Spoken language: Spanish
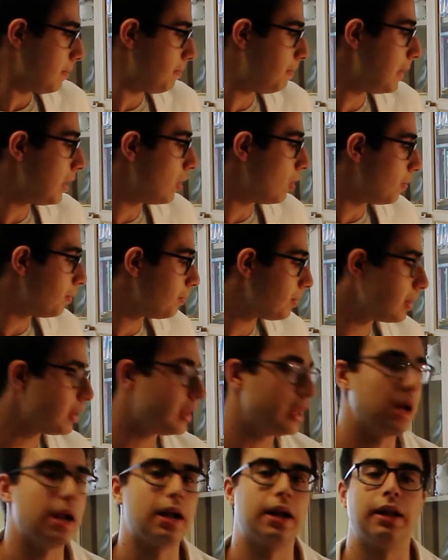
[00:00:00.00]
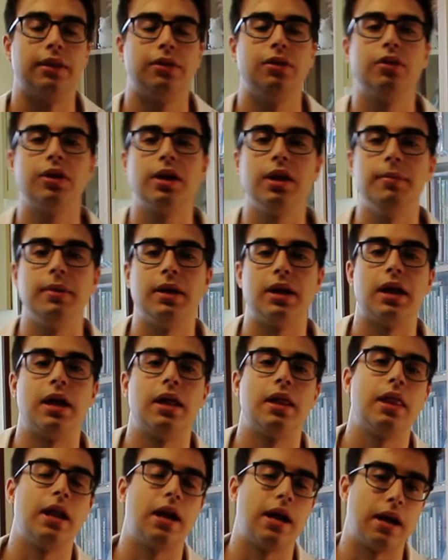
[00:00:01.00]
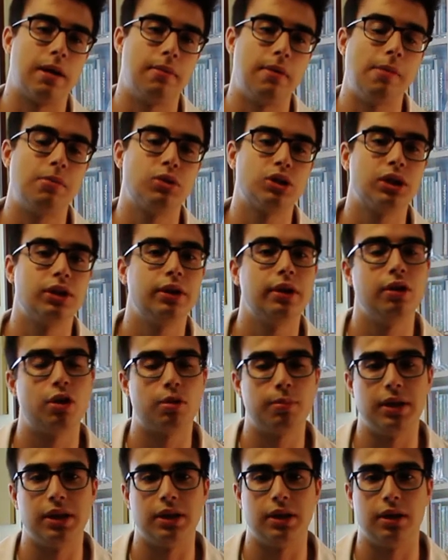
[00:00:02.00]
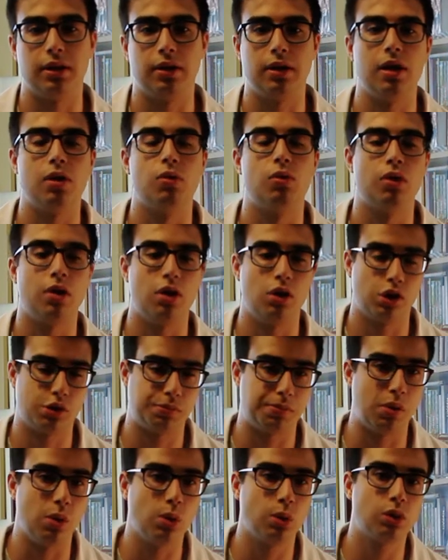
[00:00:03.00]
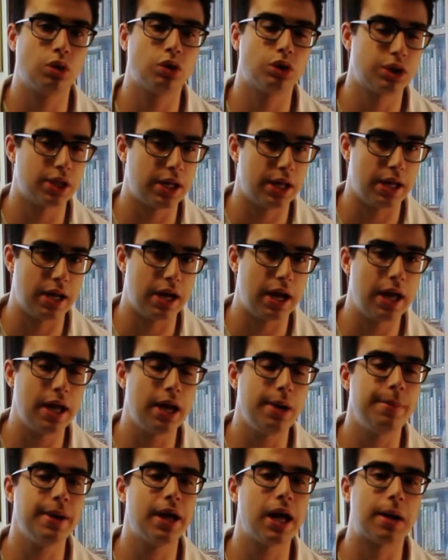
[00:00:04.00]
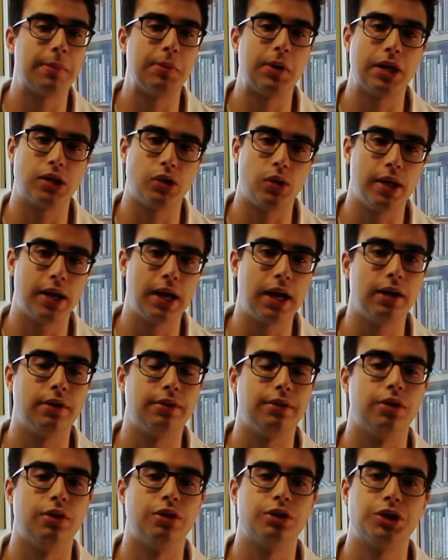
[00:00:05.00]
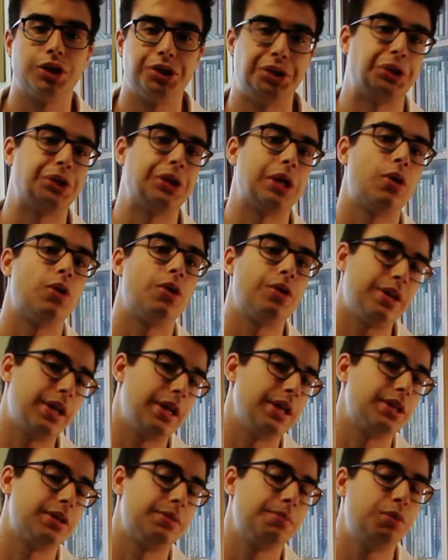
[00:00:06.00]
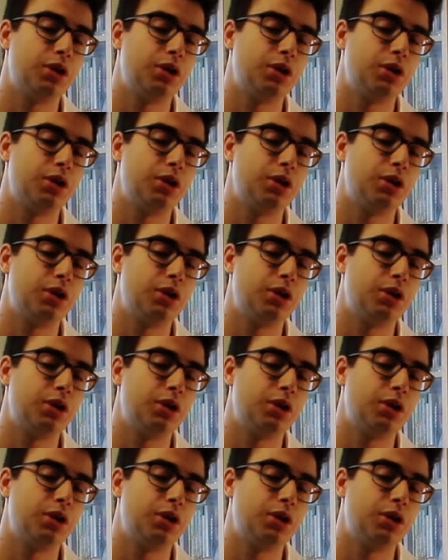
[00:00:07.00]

pero de la reacción química de la que hablamos anteriormente, uno de los productos era el bicarbonato de calcio, no sé si os acordáis.